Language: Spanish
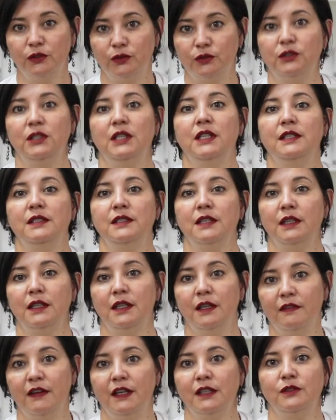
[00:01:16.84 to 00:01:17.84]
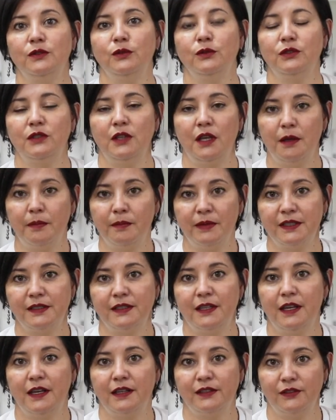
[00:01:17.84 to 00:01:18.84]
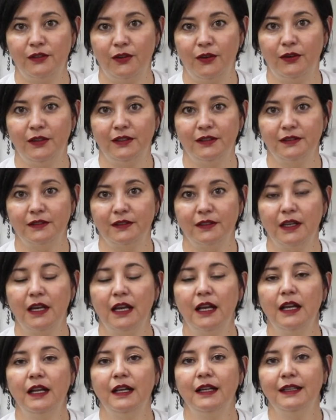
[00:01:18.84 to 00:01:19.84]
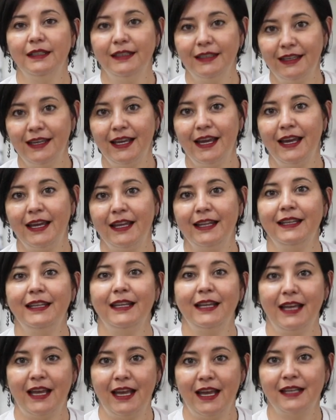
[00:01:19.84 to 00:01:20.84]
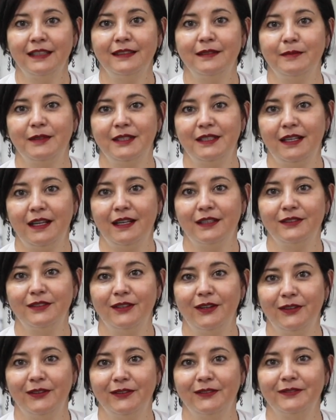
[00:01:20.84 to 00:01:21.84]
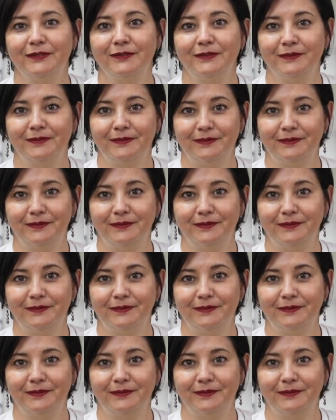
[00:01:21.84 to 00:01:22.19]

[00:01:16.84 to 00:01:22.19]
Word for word: sus iniciativas, sus investigaciones. IAEN es investigación.